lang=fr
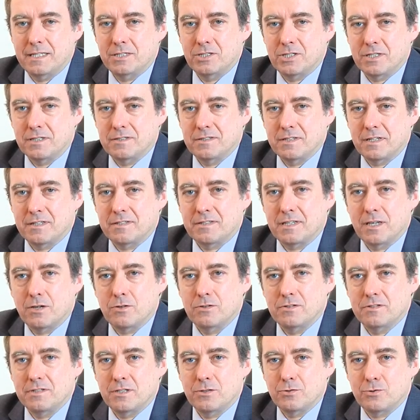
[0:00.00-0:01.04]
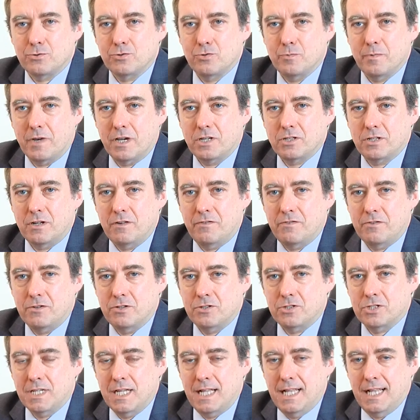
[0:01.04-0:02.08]
j'exerce 47 rue du Maréchal
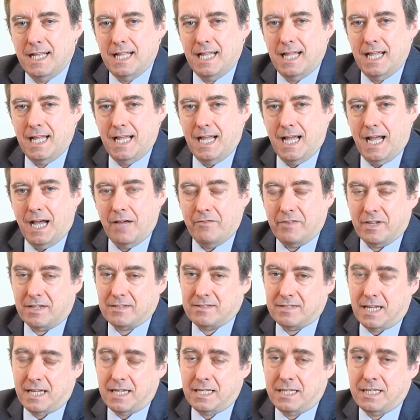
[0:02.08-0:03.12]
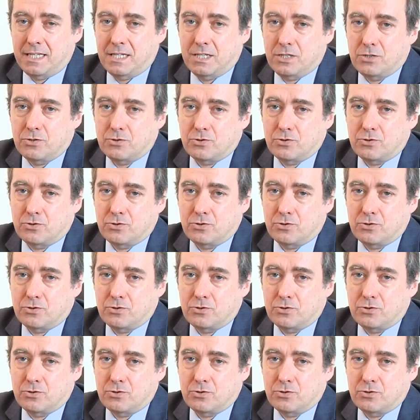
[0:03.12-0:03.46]
Foch à Versailles.